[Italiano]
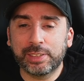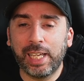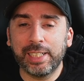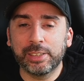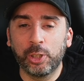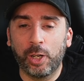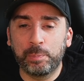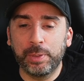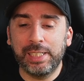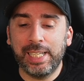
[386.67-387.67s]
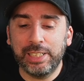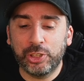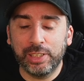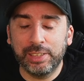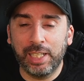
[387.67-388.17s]
Star Drop
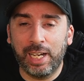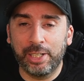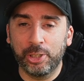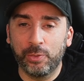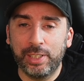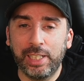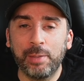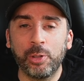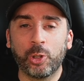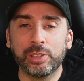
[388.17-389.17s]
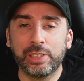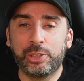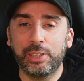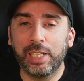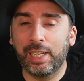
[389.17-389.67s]
leggendario. Vediamo cosa
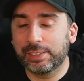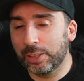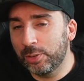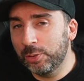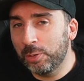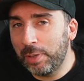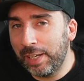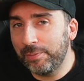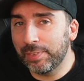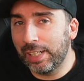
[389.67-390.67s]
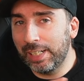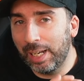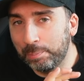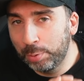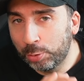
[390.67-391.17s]
ci dà. Secondo me
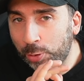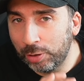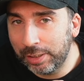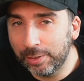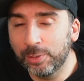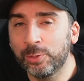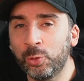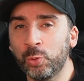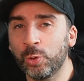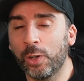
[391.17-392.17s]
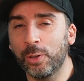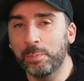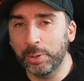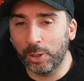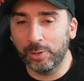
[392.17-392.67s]
la butto lì. Un nuovo
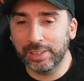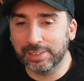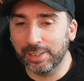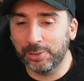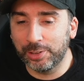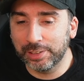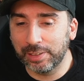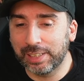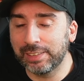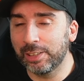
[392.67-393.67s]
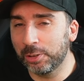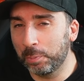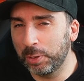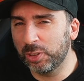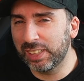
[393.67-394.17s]
brawler stavolta, che ha dato
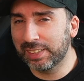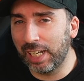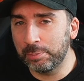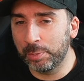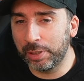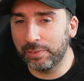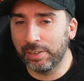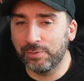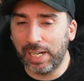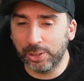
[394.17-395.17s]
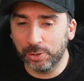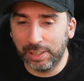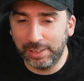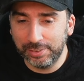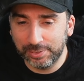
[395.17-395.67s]
troppe cose scam prima. Vado,
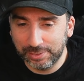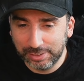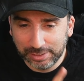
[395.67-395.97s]
eh?